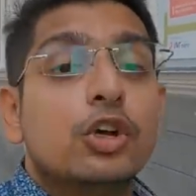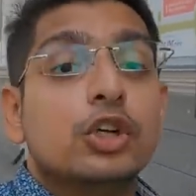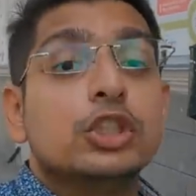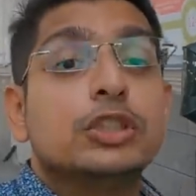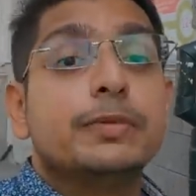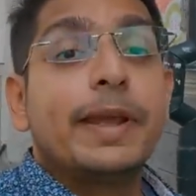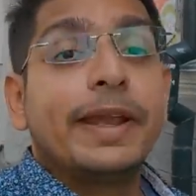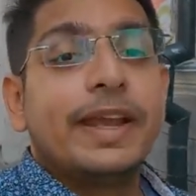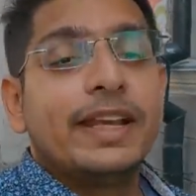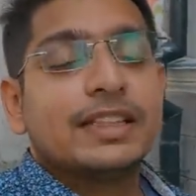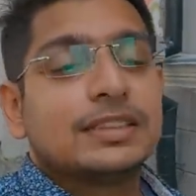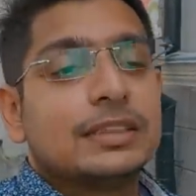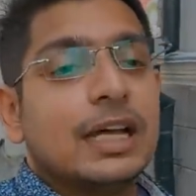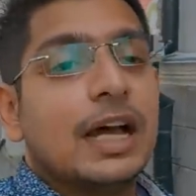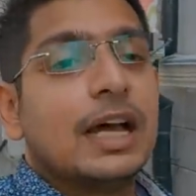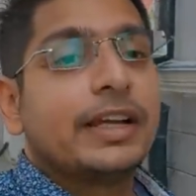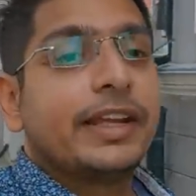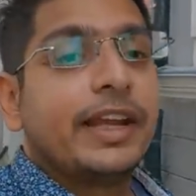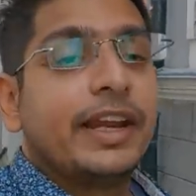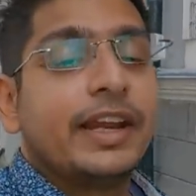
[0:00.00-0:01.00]

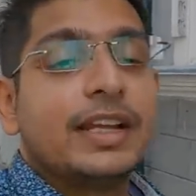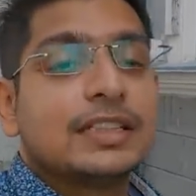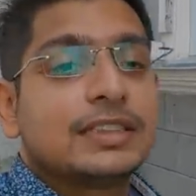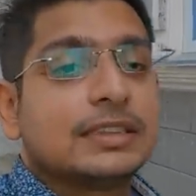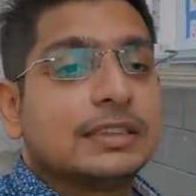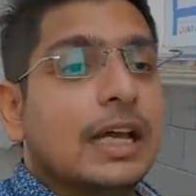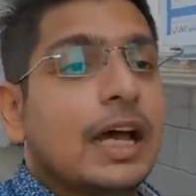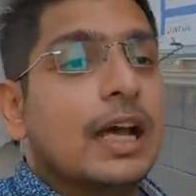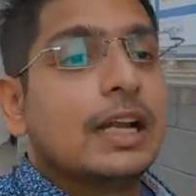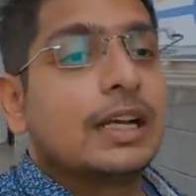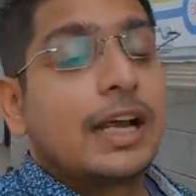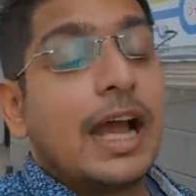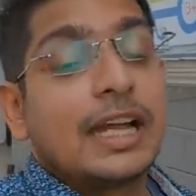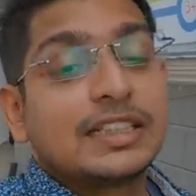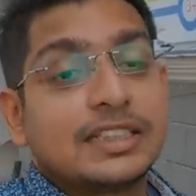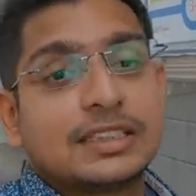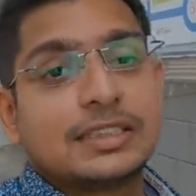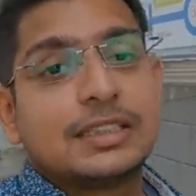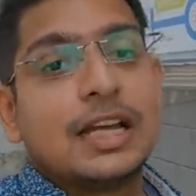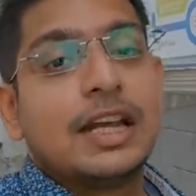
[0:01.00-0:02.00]
उज्बेकिस्तान किर्गिस्तान
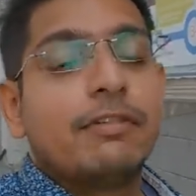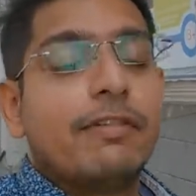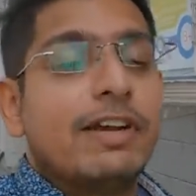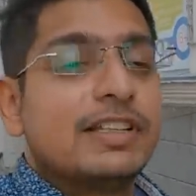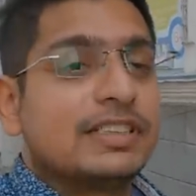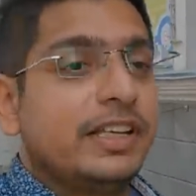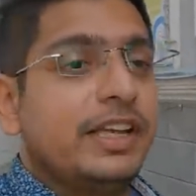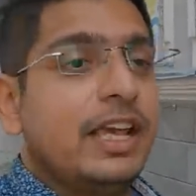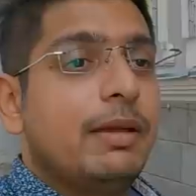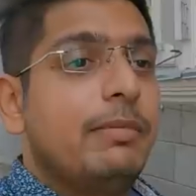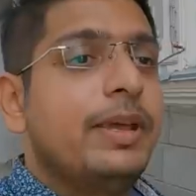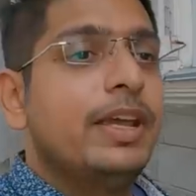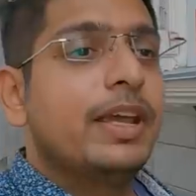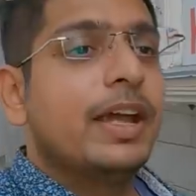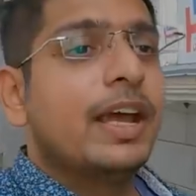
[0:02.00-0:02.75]
काजस्तान वैसे ये भी